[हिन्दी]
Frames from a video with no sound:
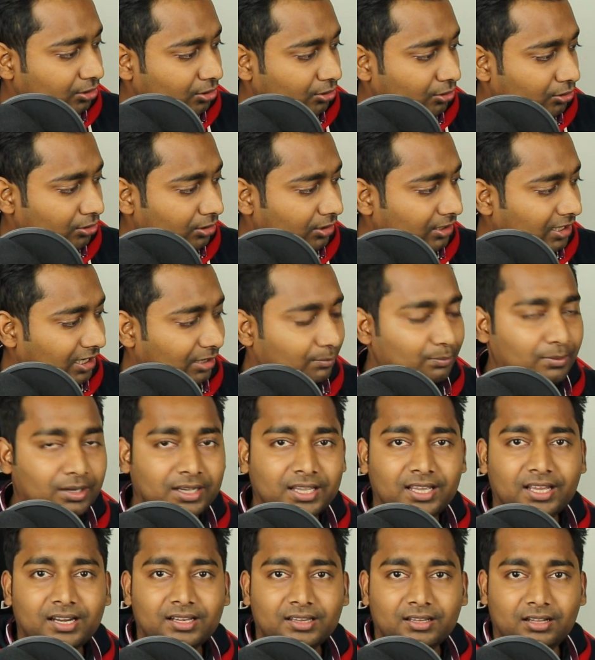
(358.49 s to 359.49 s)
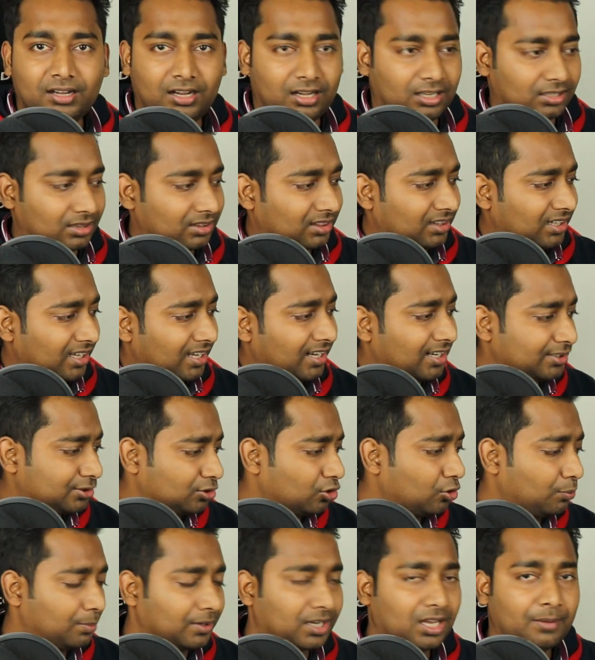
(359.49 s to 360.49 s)
तो लगभग यार तेरह
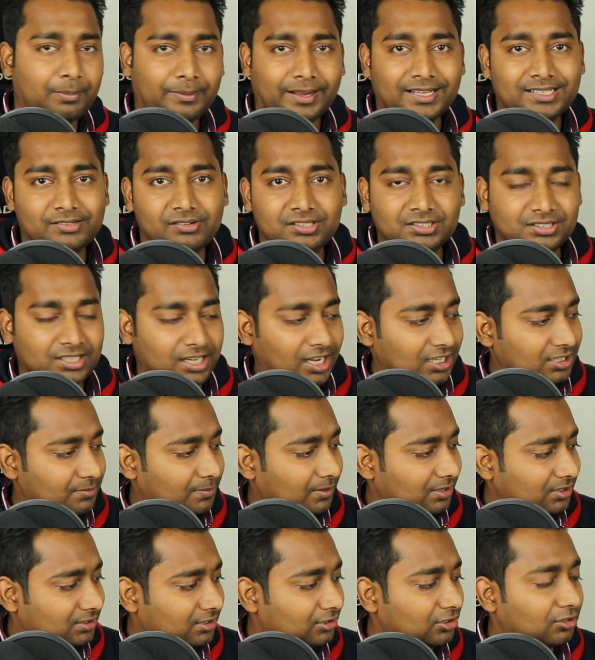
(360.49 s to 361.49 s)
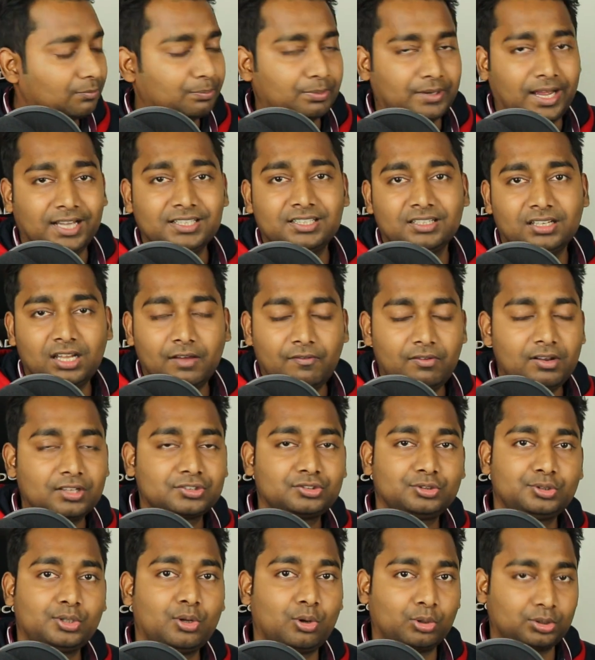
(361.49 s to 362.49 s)
सौ रुपये के प्राइस रेंज के आसपास का जो प्राइस है ना
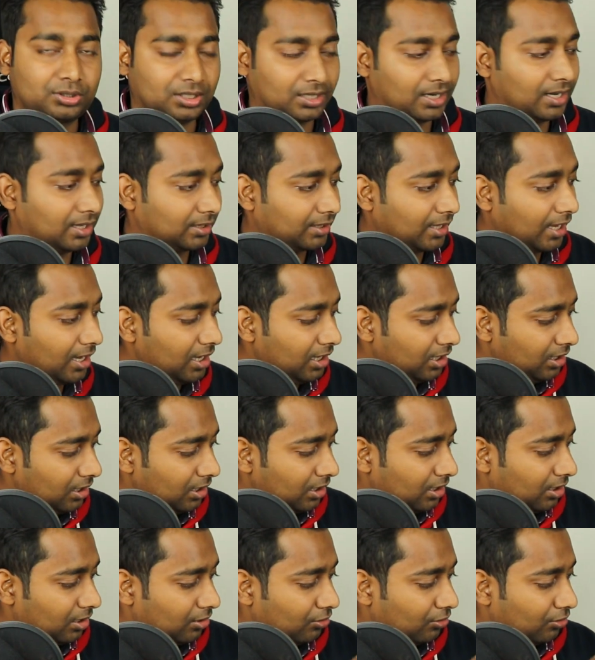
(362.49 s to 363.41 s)
फ्लक्चुएट होता रहता है